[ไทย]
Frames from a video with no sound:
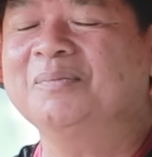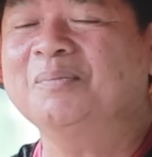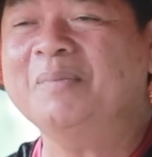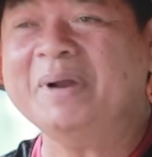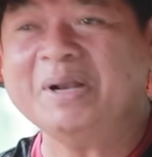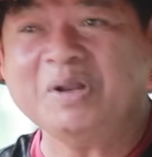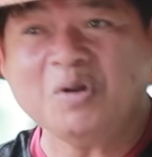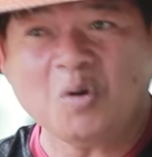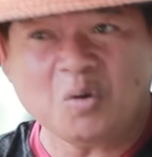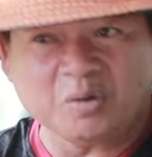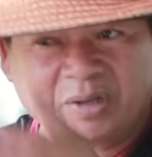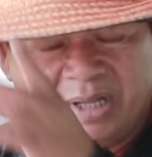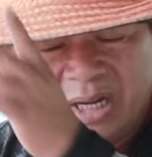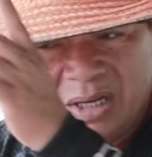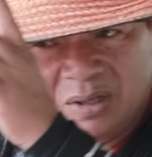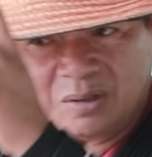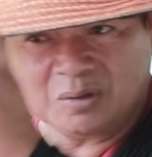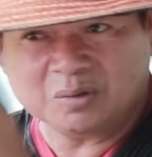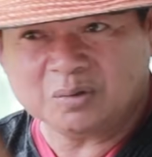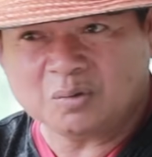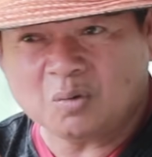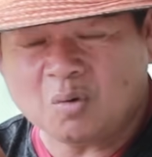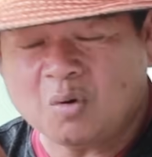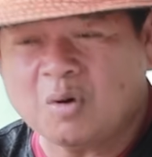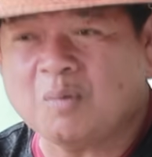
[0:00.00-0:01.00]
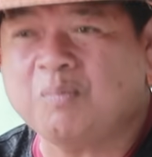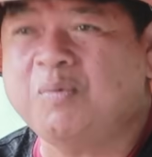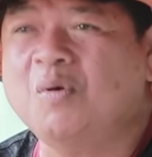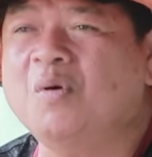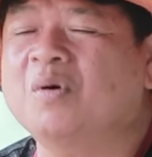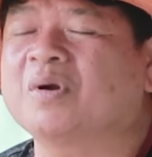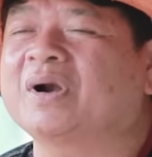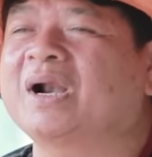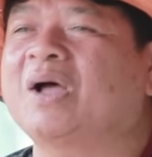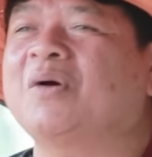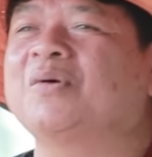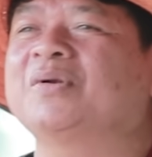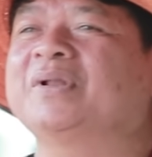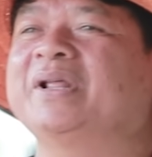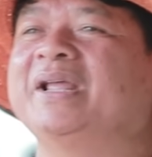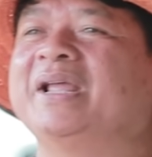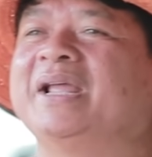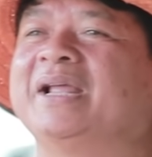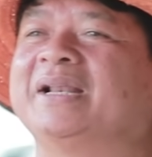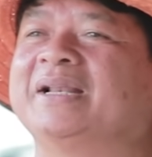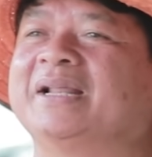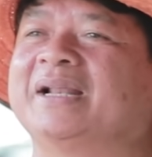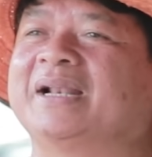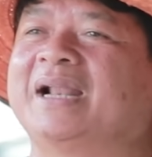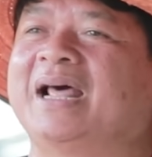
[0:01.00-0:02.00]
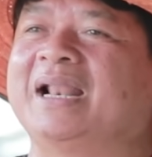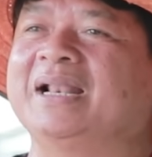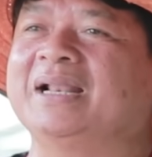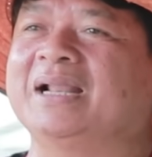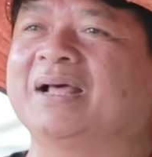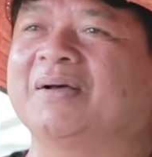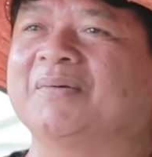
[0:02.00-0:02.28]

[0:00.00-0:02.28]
มันอยู่ที่ตัวพวกเราเองทั้งนั้น